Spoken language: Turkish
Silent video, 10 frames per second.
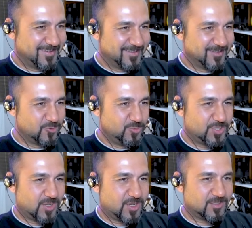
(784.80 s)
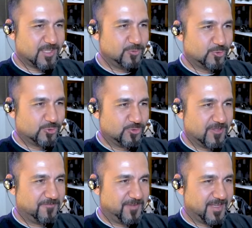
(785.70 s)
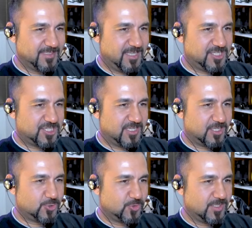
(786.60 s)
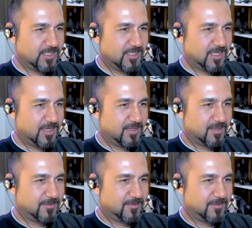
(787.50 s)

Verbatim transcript: Baba Ümit hakikaten üstünden falan geçti ya. Çok iyiydi yani.